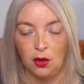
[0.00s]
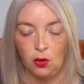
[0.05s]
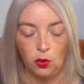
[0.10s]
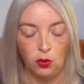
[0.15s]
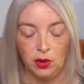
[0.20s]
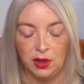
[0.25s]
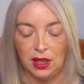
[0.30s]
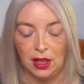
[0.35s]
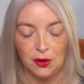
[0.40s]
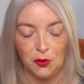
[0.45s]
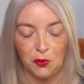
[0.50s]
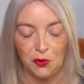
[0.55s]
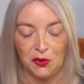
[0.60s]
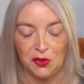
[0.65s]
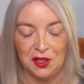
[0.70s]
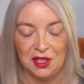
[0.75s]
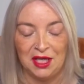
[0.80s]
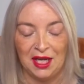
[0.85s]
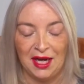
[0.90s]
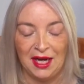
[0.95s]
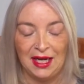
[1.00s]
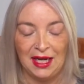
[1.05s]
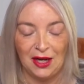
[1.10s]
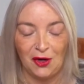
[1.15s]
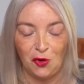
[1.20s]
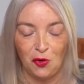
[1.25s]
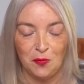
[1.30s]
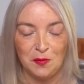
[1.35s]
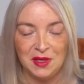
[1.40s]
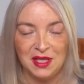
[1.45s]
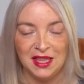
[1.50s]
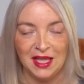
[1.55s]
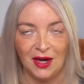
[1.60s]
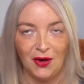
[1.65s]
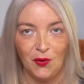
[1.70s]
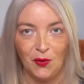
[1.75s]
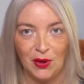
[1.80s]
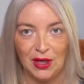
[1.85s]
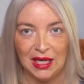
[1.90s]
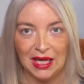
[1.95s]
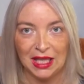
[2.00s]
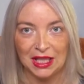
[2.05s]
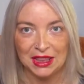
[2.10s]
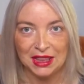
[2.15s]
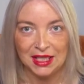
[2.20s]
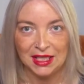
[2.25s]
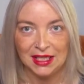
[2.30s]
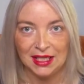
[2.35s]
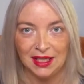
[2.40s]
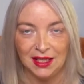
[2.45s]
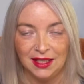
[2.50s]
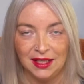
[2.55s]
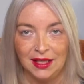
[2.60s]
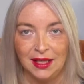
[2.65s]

o en la cocina, en la comida o en la cena.